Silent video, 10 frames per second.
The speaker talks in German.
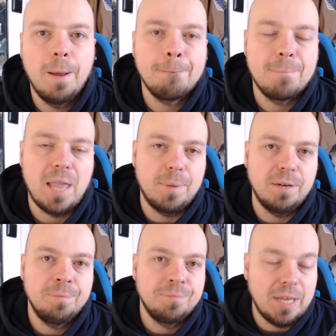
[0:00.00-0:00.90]
Aber
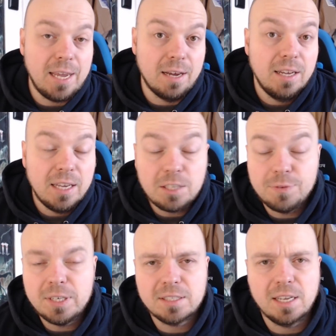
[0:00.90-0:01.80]
naja, ich
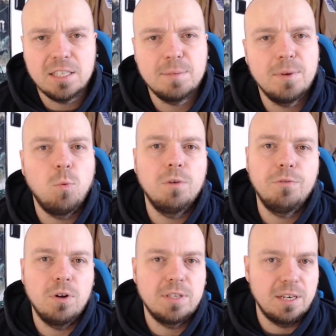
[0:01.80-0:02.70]
finde das Ganze mit One for
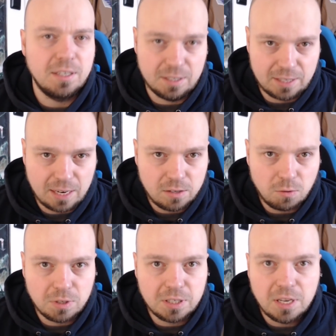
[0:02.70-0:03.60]
All sehr interessant
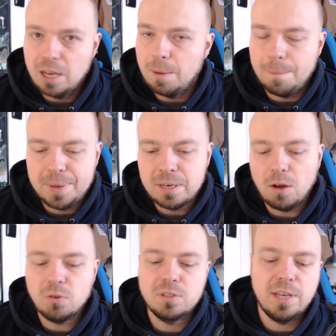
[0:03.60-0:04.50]
und ich bin
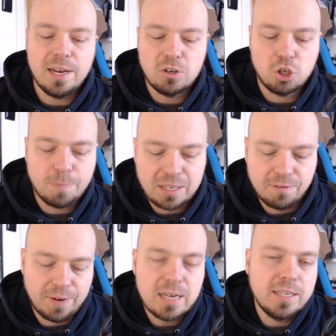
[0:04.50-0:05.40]
auch sehr gespannt,
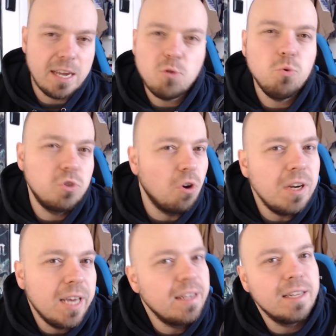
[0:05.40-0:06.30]
weil Deku soll
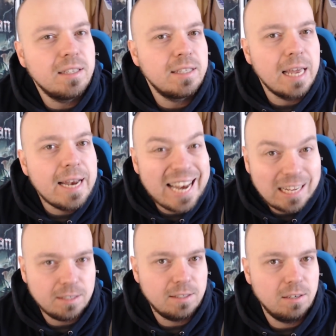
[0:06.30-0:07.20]
ja jetzt der
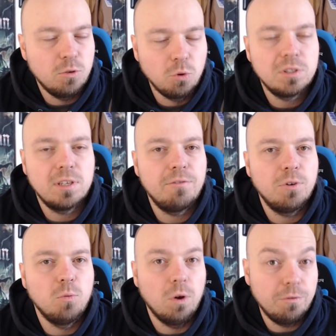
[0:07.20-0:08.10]
letzte Nutzer
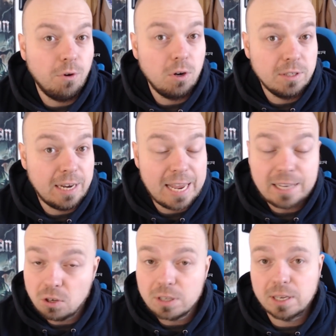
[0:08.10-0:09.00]
von One for All sein. Er
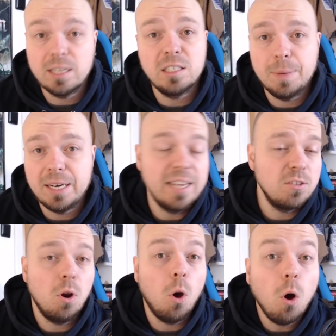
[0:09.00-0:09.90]
soll das Ganze beenden, er
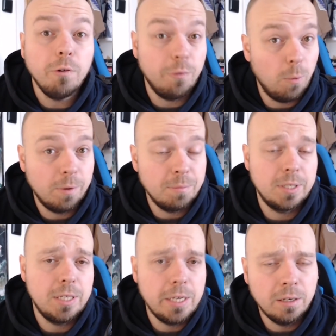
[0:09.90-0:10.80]
soll All for One
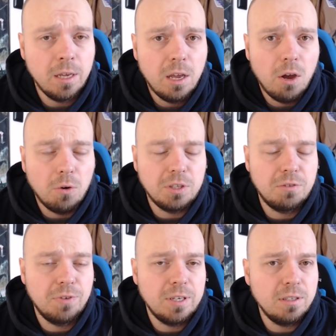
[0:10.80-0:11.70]
besiegen und ich
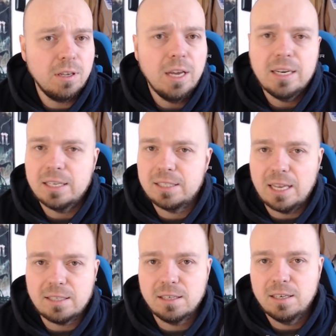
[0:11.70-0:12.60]
finde, dass
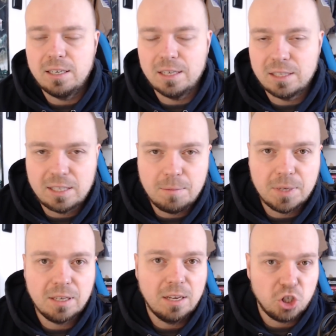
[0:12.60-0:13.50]
das in eine
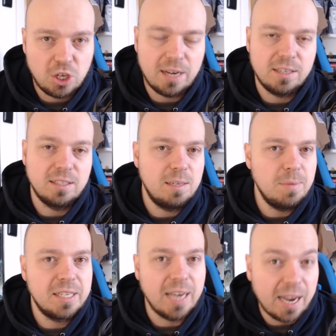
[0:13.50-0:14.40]
ziemlich starke,
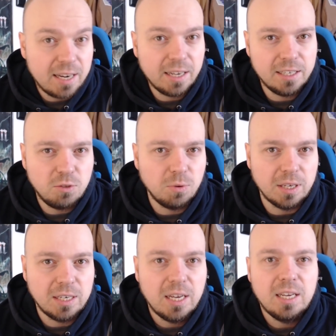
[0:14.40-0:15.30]
ziemlich geile Richtung
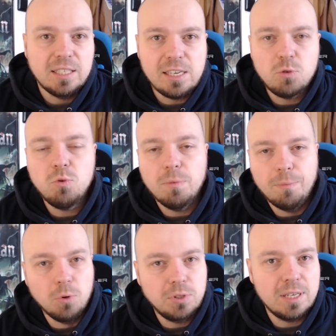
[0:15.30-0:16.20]
geht. Deku
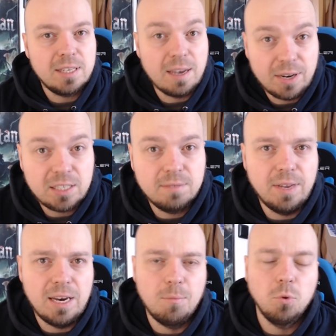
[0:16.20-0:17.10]
muss jetzt erwachsen
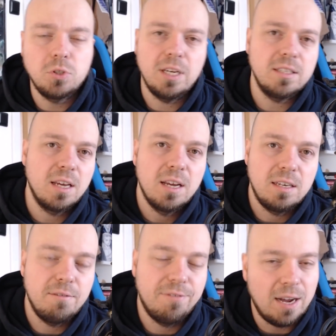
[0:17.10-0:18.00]
werden. Er muss jetzt
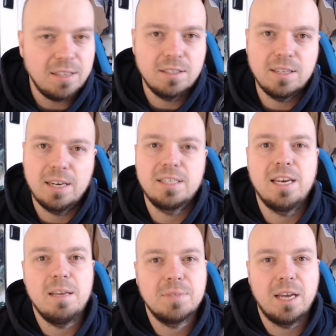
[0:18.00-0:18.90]
die Phase seines
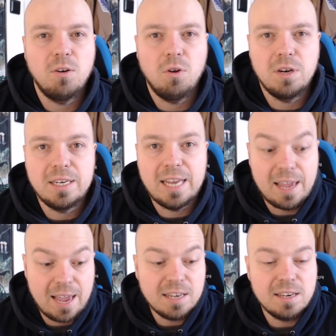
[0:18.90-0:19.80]
Lebens einläuten, in der
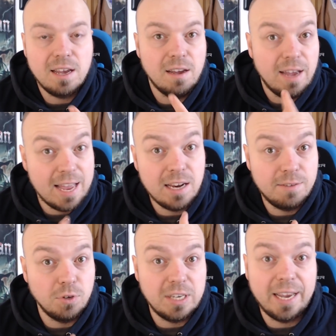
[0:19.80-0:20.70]
er der Held
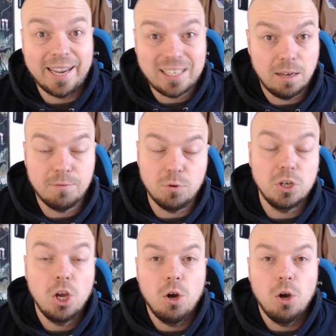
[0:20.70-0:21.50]
wird, der Retter wird.